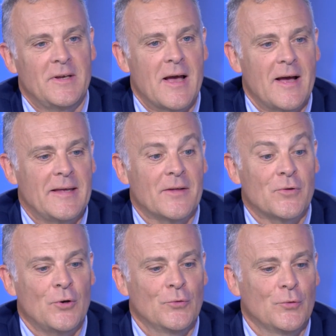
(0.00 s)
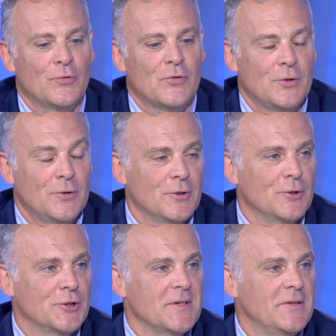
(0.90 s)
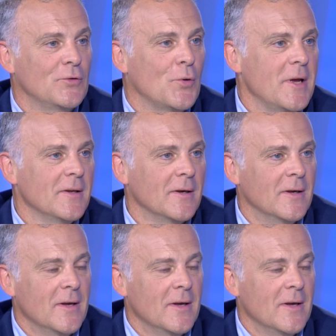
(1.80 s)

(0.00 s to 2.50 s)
il y, a, 32 ans euh, chez Citroën,